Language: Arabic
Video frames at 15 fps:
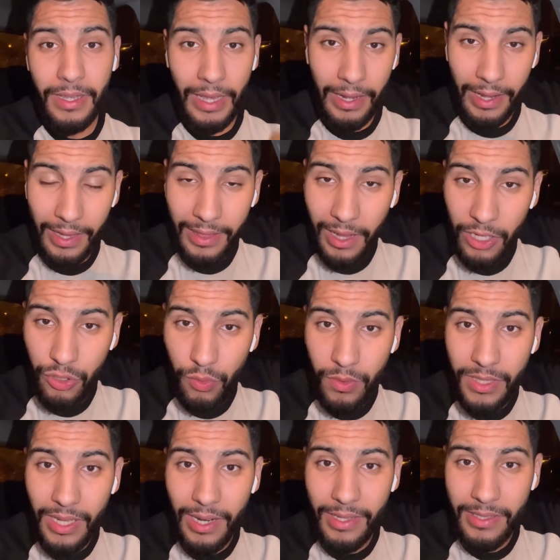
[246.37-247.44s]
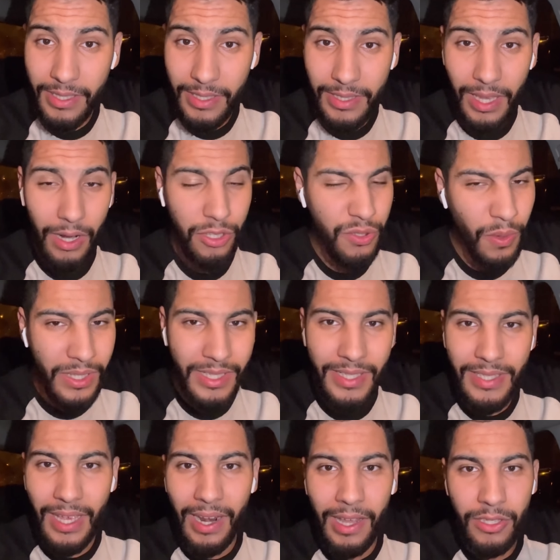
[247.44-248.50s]
يعني عند لاجونس ديال الاتصال سواء
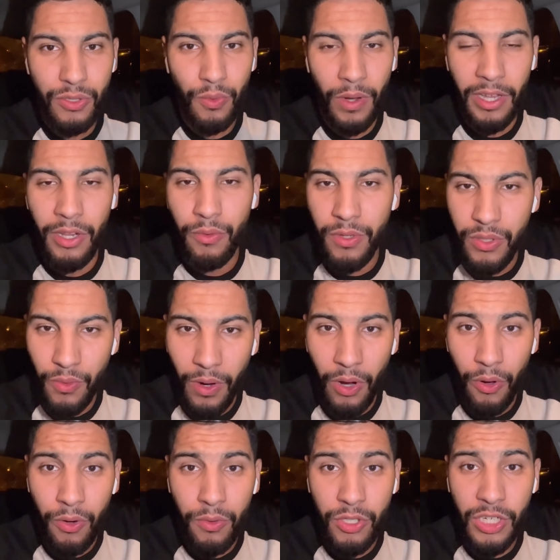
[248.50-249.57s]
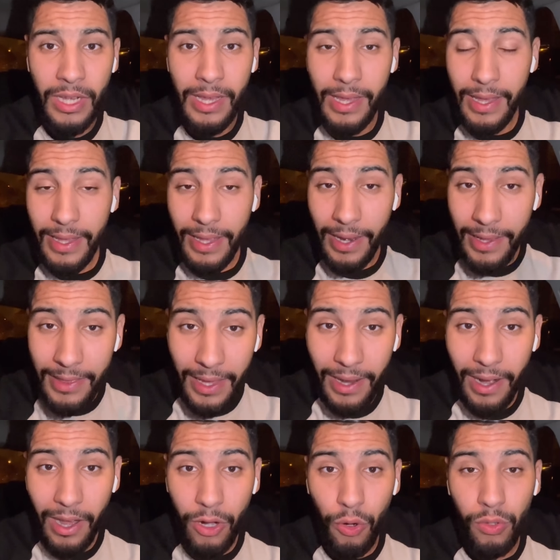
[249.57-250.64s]
اتصالات سواء انوي سواء اورانج يعني
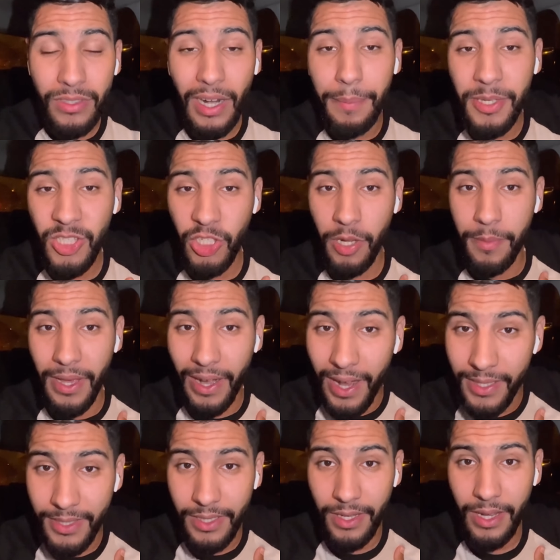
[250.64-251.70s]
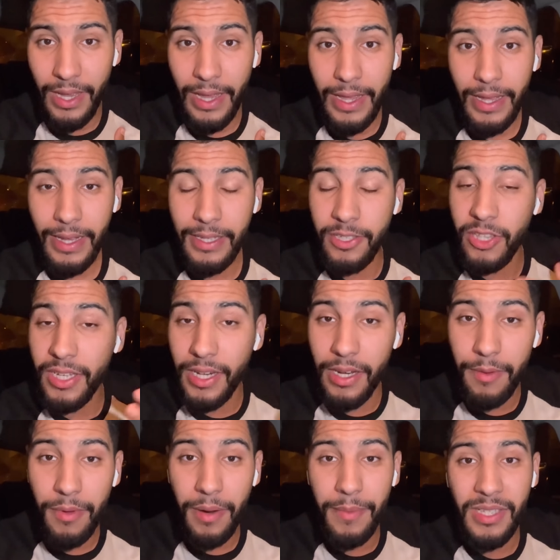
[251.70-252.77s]
داير لها كونترا باش تحمي راسك حيت هذيك
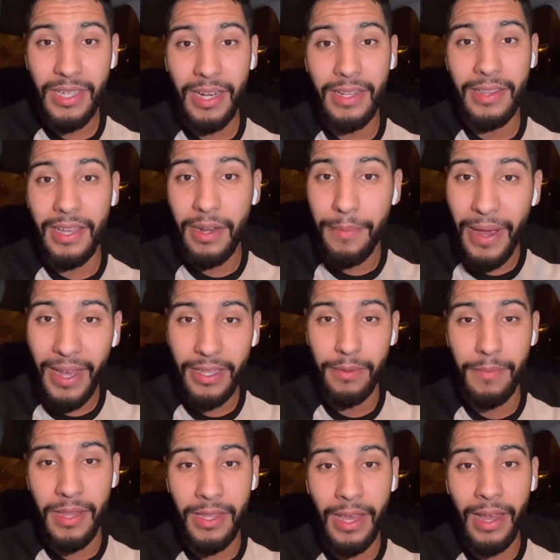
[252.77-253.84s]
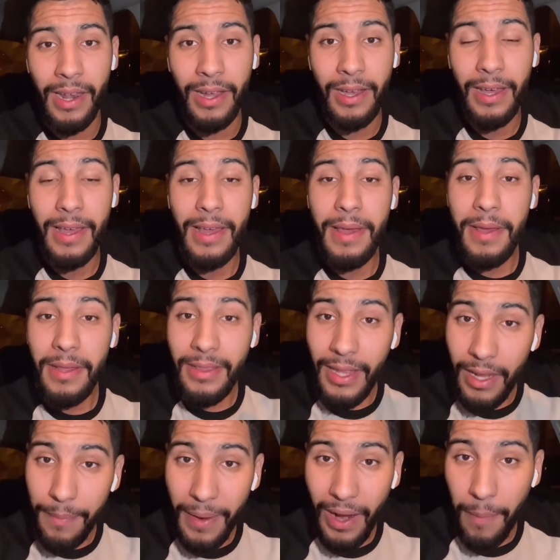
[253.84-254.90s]
النمره مثلا دير بها الخدمه ديالك
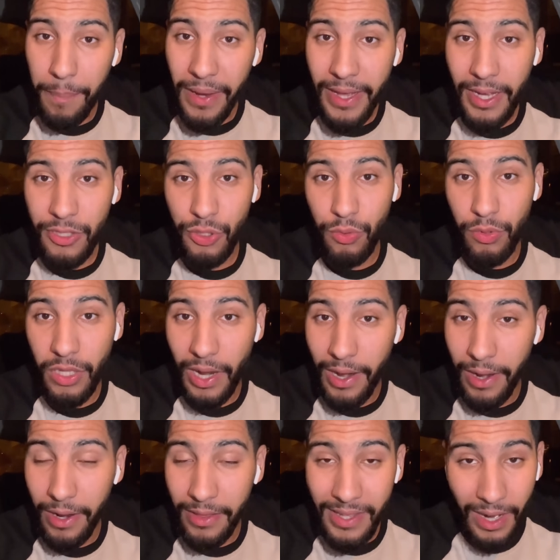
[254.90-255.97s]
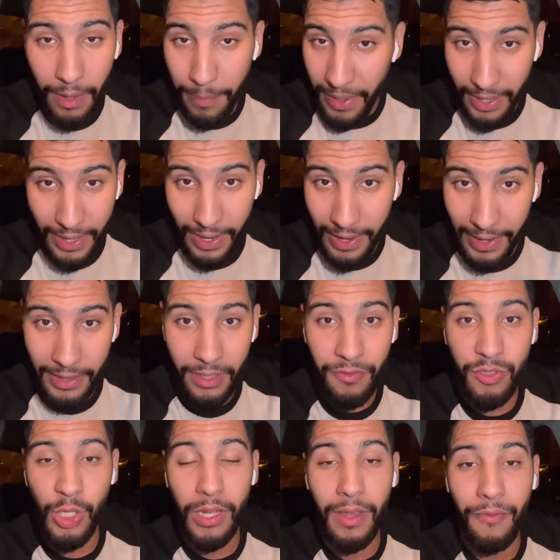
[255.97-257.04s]
دير بها لابليكاسيون ديال ديال البنكه اللي عندك
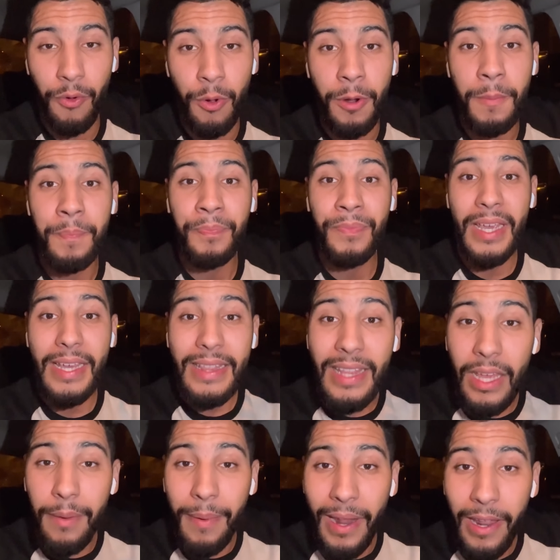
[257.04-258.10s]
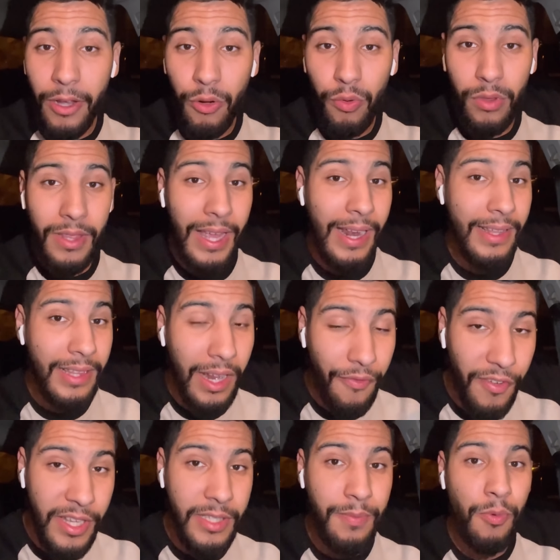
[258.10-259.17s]
في التليفون دير بها لي كونت ديالك ديال
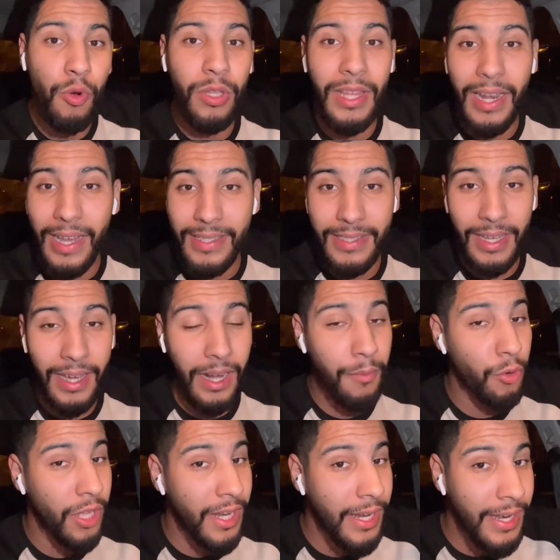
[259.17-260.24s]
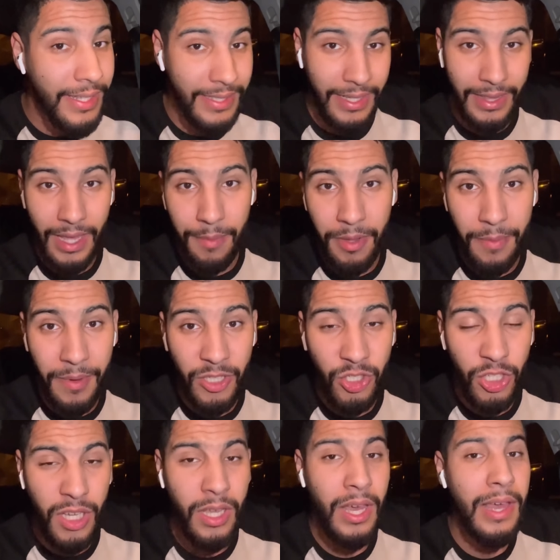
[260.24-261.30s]
الفيسبوك ديال الانستغرام كاينين الناس خدامين بهذا
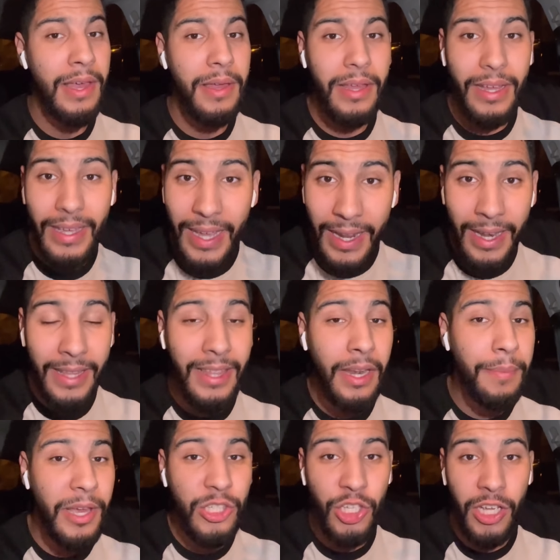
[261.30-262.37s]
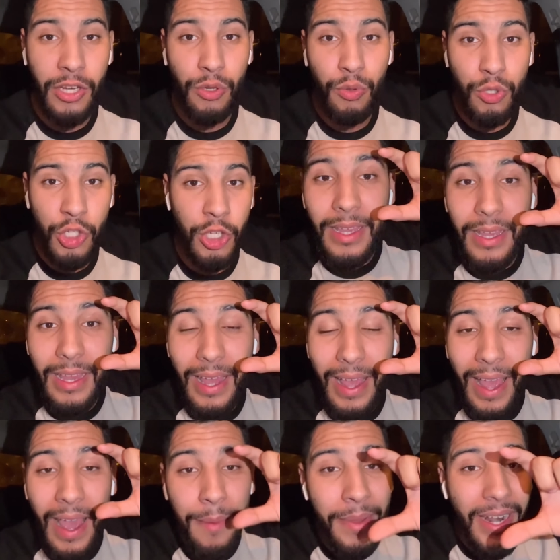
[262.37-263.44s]
الشيء كاين اللي دير بها شين يوتيوب
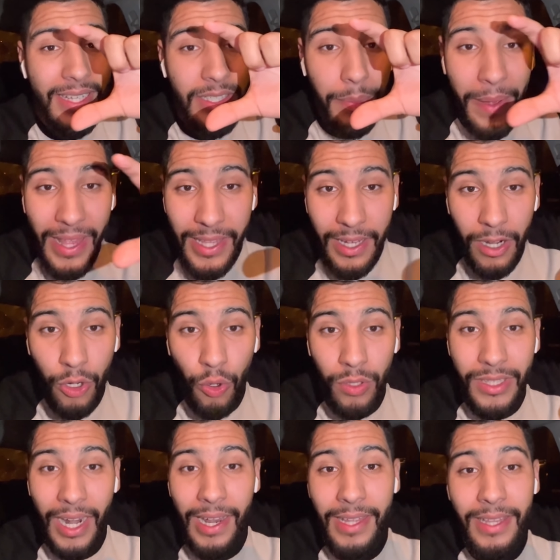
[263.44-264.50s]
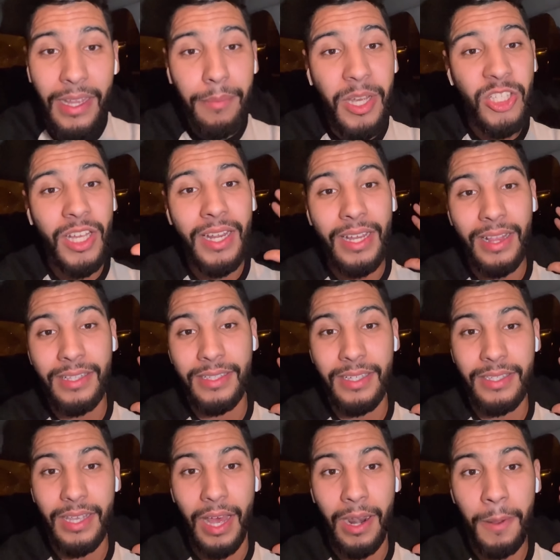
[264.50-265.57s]
حامي راسك بهذيك الكونترا اللي داير مع شركه
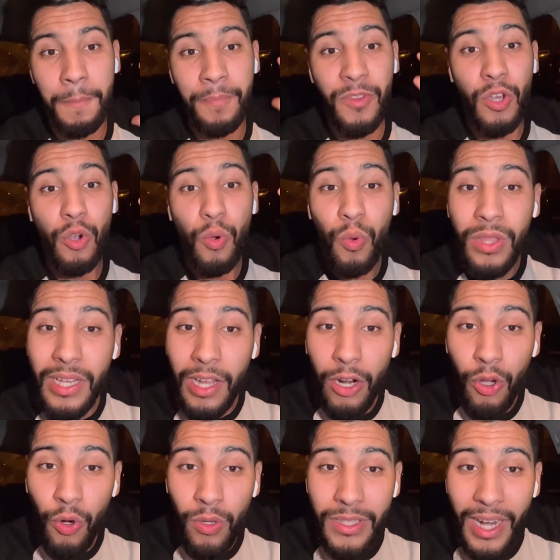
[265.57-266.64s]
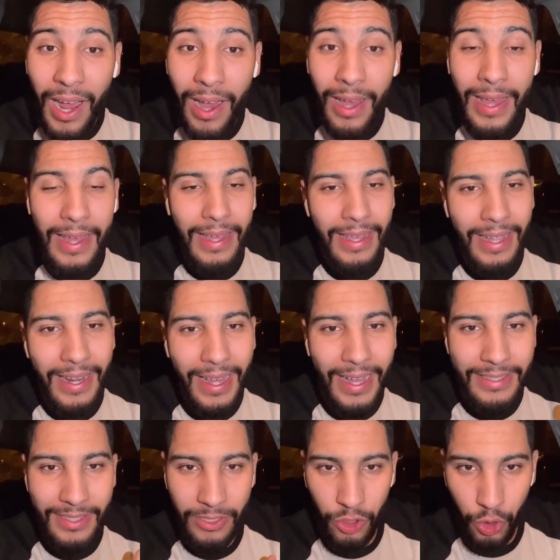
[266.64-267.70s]
الاتصال وديك الكونترا يعني
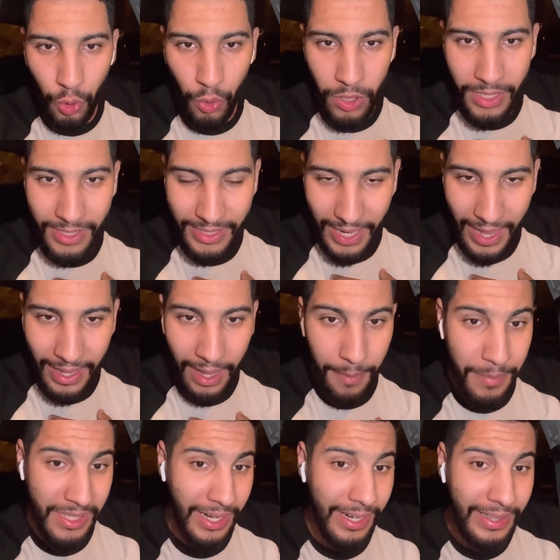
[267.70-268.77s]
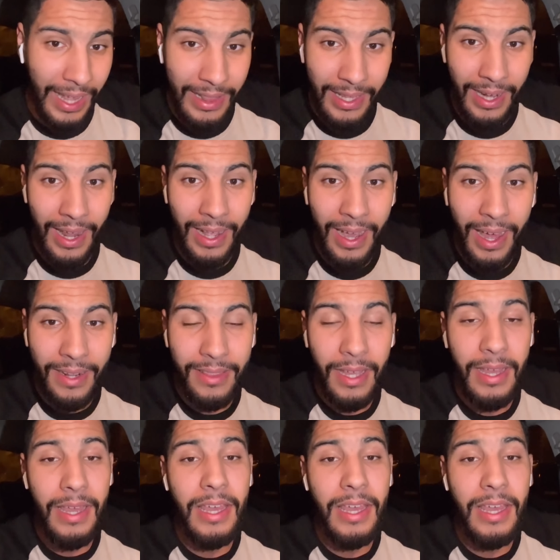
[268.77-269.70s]
خاصك تكون نتايا مثلا طاحت لك لاكارت